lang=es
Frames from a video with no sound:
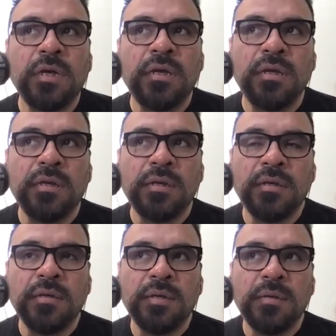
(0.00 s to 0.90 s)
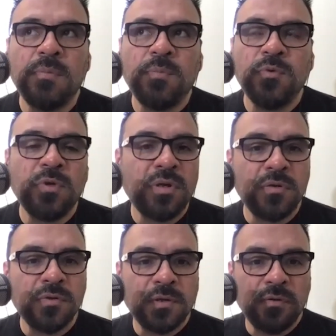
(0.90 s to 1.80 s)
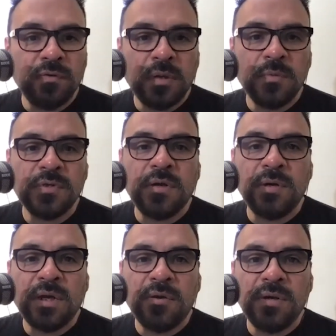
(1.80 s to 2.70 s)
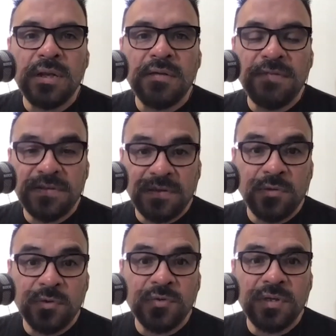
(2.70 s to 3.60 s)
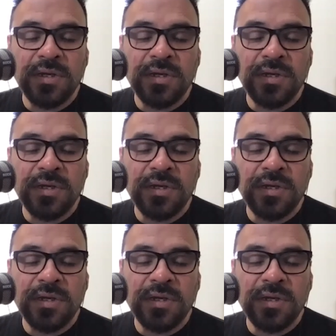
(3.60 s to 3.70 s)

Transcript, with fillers: en el punto en que nos encontramos ahora con la fase 2,